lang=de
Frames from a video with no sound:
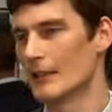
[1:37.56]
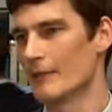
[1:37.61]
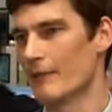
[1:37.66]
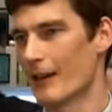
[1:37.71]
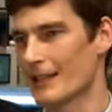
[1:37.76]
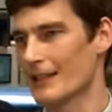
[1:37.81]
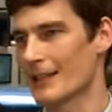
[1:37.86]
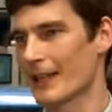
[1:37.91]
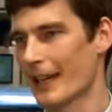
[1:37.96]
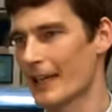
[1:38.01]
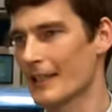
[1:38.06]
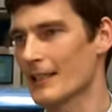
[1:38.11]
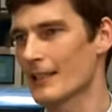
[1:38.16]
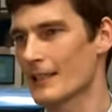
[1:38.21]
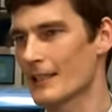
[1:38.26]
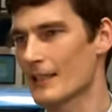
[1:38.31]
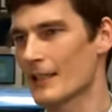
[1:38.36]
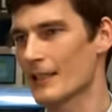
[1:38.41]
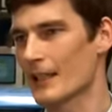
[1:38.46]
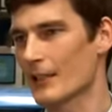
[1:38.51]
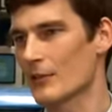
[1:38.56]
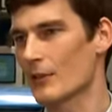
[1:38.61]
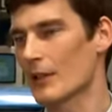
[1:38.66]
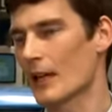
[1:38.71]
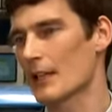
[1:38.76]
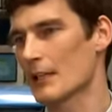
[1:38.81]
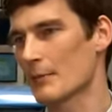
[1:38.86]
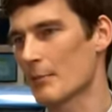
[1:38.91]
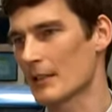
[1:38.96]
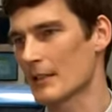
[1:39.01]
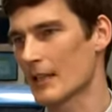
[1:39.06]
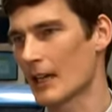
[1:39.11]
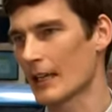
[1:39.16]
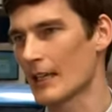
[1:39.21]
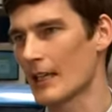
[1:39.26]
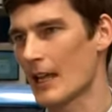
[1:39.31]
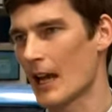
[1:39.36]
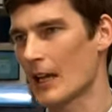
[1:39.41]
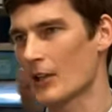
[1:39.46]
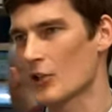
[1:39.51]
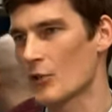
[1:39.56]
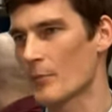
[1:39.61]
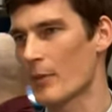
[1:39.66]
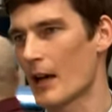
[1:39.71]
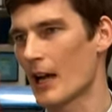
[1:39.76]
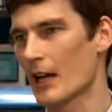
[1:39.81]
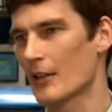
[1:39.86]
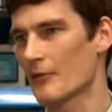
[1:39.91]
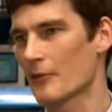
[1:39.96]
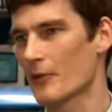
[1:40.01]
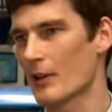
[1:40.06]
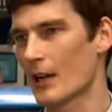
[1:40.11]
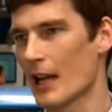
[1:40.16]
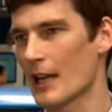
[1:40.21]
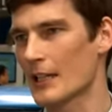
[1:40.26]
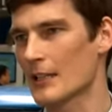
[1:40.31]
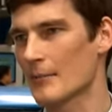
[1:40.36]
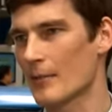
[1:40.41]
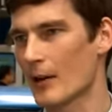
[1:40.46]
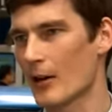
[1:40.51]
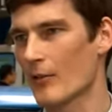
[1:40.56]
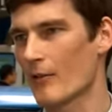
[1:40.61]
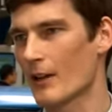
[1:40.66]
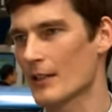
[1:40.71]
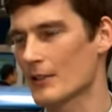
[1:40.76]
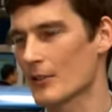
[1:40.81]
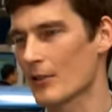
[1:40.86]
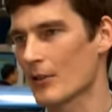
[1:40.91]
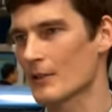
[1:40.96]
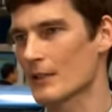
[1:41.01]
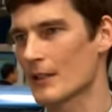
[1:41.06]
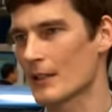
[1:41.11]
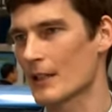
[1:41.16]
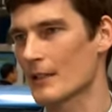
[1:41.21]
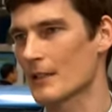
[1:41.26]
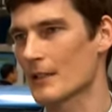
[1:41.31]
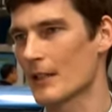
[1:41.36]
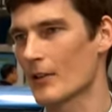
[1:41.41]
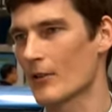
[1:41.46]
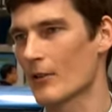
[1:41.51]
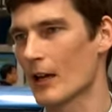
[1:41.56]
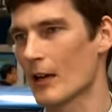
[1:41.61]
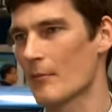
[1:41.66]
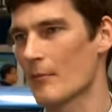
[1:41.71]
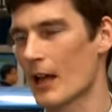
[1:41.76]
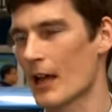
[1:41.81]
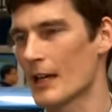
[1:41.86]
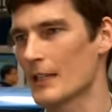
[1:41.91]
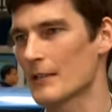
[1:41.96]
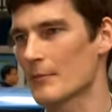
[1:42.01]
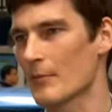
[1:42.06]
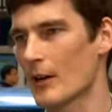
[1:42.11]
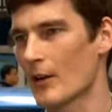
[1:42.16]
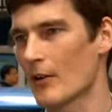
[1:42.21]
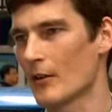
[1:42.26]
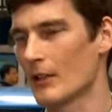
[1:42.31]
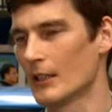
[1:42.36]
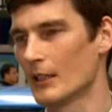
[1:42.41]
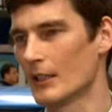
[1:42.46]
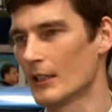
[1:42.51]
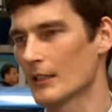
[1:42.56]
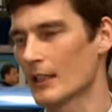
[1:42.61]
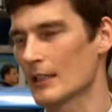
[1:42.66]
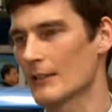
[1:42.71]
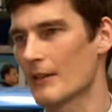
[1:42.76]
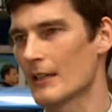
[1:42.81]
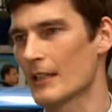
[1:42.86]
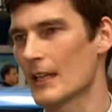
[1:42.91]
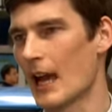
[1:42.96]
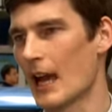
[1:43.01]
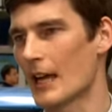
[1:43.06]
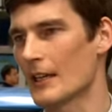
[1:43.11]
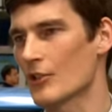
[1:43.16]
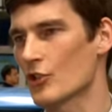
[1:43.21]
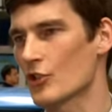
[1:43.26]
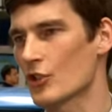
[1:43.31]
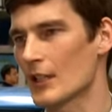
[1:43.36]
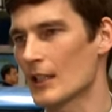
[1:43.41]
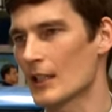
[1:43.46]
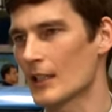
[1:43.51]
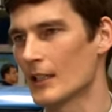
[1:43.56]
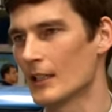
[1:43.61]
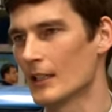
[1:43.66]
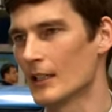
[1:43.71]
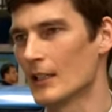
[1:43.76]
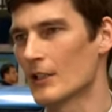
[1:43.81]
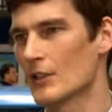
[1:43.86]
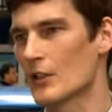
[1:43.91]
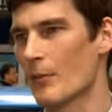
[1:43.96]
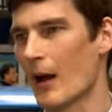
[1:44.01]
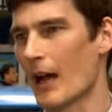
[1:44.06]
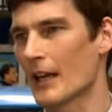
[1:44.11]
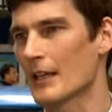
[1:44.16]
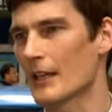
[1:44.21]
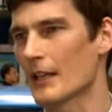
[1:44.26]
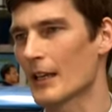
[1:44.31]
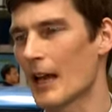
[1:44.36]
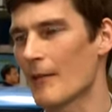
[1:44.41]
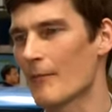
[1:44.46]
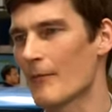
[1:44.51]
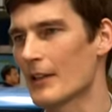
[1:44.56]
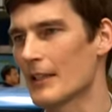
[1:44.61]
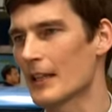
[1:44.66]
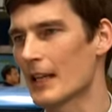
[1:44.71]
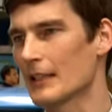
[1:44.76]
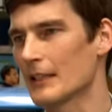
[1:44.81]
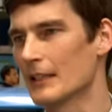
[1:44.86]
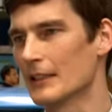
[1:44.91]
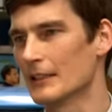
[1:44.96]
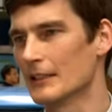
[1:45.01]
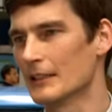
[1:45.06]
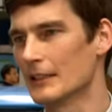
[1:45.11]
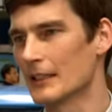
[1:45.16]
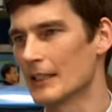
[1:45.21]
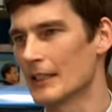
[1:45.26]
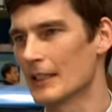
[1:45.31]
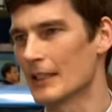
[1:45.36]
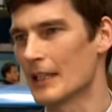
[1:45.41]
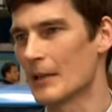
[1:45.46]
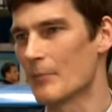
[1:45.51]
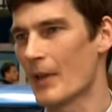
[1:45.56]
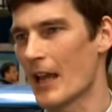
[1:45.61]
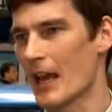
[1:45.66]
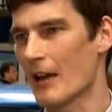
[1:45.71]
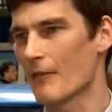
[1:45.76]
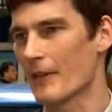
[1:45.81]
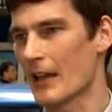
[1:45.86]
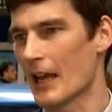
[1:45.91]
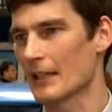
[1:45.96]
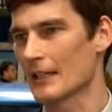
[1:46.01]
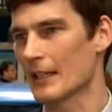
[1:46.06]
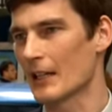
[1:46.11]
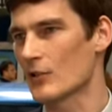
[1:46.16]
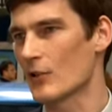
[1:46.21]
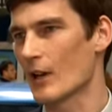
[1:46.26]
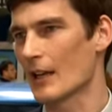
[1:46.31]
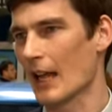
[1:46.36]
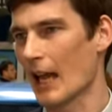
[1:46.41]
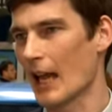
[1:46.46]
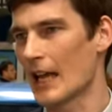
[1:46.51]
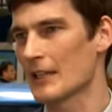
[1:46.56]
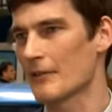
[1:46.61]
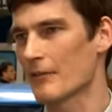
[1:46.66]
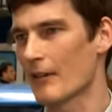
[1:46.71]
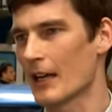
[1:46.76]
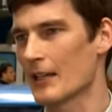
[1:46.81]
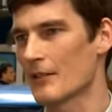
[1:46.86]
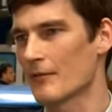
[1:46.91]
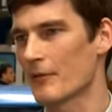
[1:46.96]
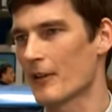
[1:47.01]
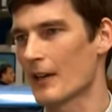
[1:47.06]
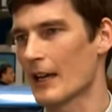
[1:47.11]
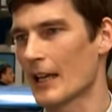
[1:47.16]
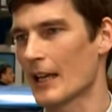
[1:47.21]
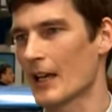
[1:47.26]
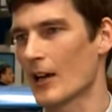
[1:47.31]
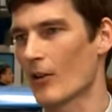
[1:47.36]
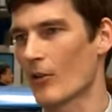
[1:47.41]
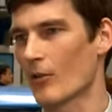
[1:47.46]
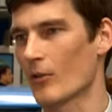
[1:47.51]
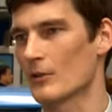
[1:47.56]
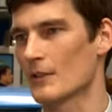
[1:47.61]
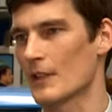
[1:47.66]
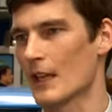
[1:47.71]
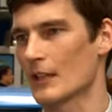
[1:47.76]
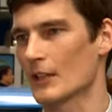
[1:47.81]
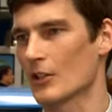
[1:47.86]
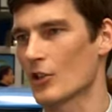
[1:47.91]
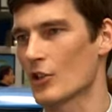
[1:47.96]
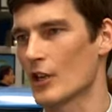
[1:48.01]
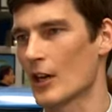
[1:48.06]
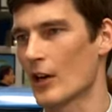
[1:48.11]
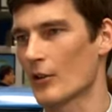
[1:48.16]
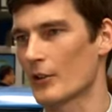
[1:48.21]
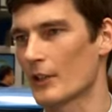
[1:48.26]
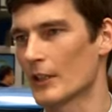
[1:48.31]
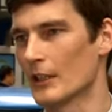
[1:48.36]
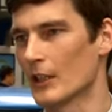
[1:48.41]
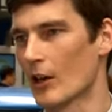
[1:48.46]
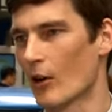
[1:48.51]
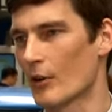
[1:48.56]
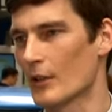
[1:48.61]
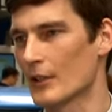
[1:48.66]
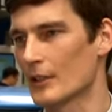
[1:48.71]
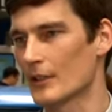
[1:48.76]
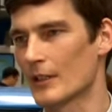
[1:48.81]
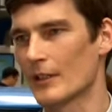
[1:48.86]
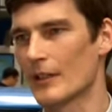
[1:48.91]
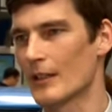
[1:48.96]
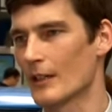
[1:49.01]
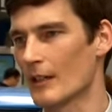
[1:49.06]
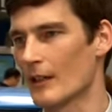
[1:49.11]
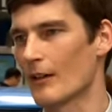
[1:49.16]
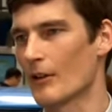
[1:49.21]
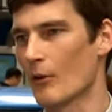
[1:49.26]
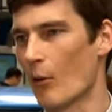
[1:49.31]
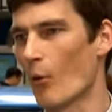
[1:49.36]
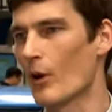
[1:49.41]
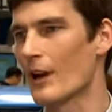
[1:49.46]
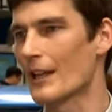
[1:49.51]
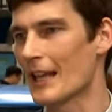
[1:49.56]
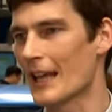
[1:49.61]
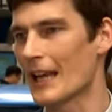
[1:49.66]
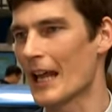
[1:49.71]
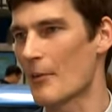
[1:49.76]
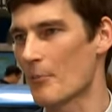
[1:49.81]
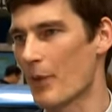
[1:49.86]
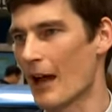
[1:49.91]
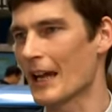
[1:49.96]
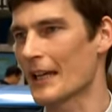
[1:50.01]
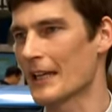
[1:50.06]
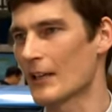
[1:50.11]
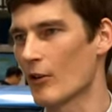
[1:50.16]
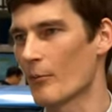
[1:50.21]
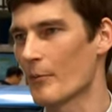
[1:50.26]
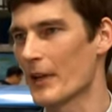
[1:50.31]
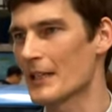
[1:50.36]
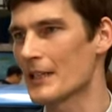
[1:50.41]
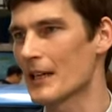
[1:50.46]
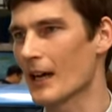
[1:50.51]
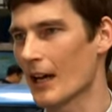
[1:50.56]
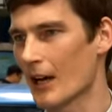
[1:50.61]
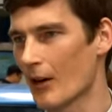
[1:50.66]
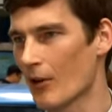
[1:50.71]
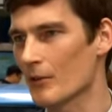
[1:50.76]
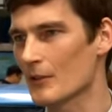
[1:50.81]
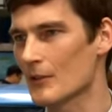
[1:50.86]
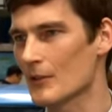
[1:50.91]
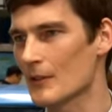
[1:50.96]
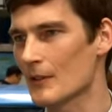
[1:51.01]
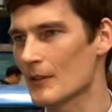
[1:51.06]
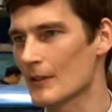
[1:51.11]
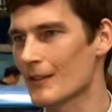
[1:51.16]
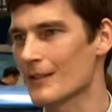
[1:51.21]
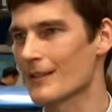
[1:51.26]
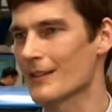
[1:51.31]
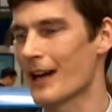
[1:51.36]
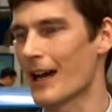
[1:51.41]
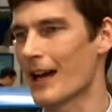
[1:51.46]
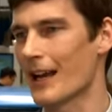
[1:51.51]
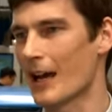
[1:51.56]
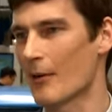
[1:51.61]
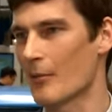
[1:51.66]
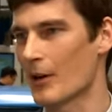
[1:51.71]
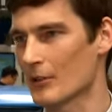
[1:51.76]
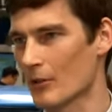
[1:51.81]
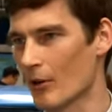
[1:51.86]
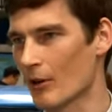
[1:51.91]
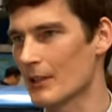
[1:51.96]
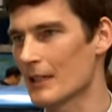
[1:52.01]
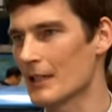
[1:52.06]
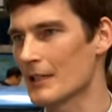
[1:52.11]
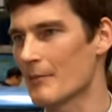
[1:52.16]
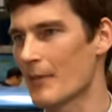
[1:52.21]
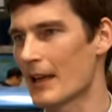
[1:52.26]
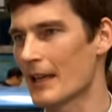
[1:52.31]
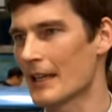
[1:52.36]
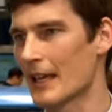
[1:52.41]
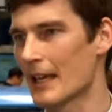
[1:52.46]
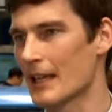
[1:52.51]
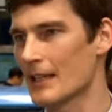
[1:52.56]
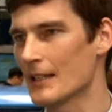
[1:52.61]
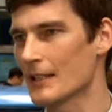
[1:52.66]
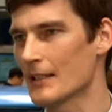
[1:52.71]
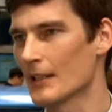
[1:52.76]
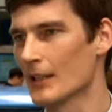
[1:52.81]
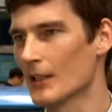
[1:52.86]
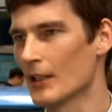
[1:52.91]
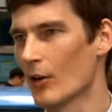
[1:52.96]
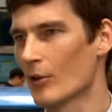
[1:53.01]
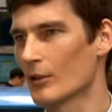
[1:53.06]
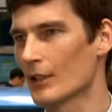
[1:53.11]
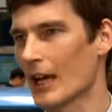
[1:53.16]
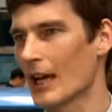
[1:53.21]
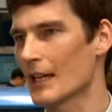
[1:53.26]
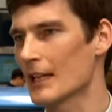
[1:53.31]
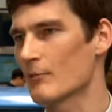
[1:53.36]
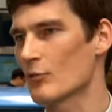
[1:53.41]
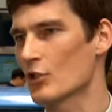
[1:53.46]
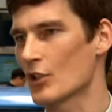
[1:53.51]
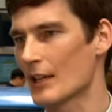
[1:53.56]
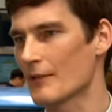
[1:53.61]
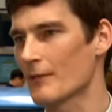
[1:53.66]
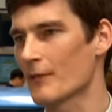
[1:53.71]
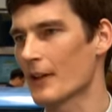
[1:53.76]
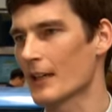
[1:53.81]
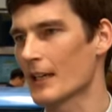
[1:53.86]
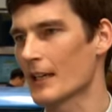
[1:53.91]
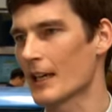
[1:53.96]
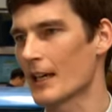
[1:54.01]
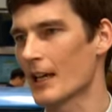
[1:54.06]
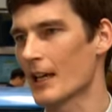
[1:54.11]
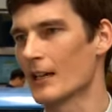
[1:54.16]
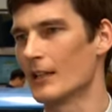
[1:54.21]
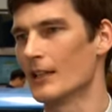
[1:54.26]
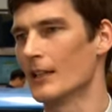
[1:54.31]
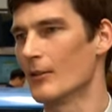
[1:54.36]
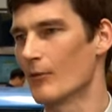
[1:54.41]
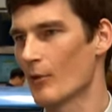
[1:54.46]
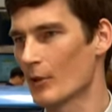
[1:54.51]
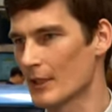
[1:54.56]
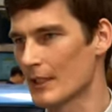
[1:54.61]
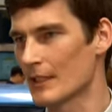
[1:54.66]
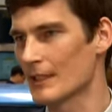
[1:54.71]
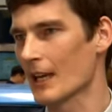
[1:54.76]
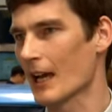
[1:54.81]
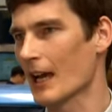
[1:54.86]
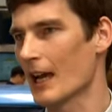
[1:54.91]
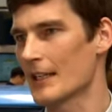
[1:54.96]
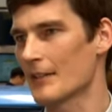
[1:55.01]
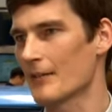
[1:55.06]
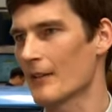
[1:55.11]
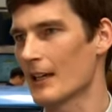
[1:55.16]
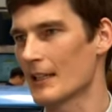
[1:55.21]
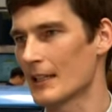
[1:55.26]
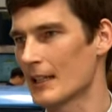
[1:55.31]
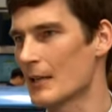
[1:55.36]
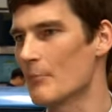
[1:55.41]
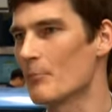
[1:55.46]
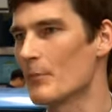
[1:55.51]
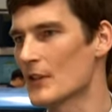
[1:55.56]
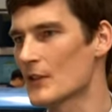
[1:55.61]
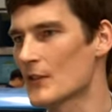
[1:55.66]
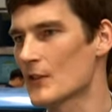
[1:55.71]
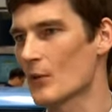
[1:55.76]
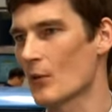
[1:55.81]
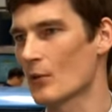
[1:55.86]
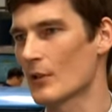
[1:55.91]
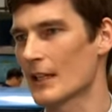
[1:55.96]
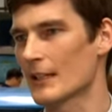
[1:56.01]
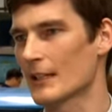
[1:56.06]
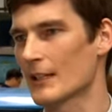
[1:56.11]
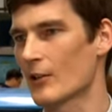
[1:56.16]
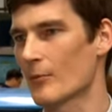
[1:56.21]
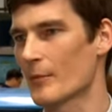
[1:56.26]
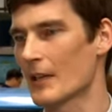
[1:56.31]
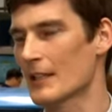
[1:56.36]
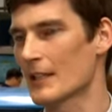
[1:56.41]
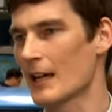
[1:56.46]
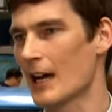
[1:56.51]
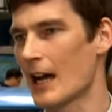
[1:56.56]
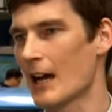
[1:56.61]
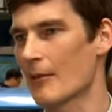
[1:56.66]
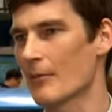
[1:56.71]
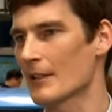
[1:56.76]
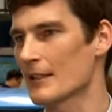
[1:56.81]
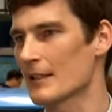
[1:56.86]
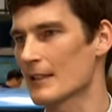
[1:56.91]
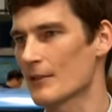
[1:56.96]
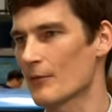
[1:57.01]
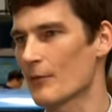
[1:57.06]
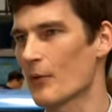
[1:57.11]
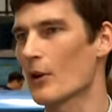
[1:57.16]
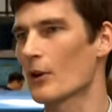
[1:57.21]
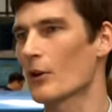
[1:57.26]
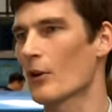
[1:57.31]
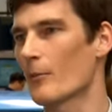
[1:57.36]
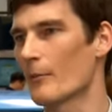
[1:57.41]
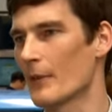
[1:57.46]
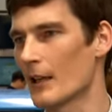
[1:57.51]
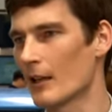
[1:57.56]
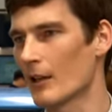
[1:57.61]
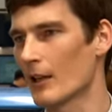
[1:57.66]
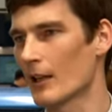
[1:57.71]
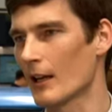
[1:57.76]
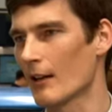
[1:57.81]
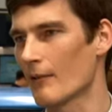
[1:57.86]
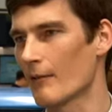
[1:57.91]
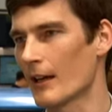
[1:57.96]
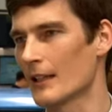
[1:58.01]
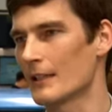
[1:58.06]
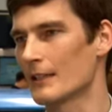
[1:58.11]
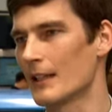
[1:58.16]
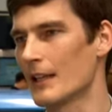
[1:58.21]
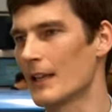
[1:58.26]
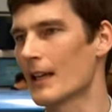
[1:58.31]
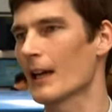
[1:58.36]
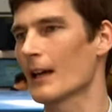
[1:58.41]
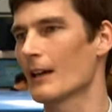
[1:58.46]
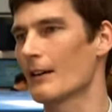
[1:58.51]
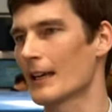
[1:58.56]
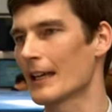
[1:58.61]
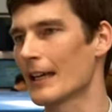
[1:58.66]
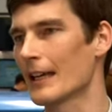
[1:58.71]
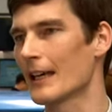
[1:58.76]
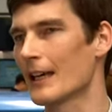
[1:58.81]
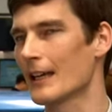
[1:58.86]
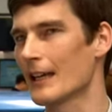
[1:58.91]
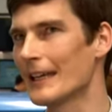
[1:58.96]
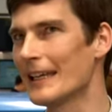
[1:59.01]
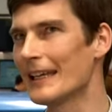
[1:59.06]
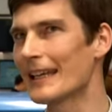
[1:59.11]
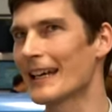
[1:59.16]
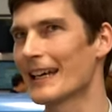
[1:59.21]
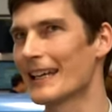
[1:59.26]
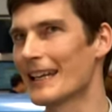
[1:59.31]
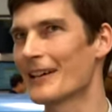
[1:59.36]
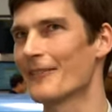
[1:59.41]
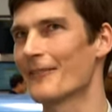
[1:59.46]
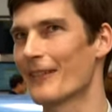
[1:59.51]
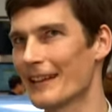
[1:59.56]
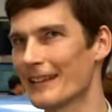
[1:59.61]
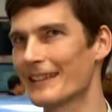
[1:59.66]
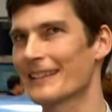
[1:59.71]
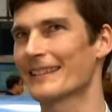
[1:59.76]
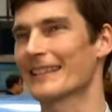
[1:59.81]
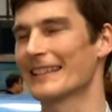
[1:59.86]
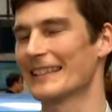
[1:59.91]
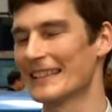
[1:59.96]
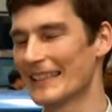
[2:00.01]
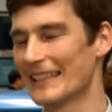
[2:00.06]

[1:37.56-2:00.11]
was rechnet sich, also kann ich Batterie einsparen für Leichtbau, was kostet das Kilogramm Leichtbau. Das war die eine Schiene. Zum anderen haben wir dann äh, den Mehrwert, also an Reichweitenverlängerung uns angeschaut. Und ich äh, hole dann ein paar Kilometer raus, zahle aber deutlich mehr Geld. Und gerade im Stadtverkehr, wo ich diese Reichweiten eben bis zu 100 Kilometer habe, ist es vollkommen irrelevant, irrelevant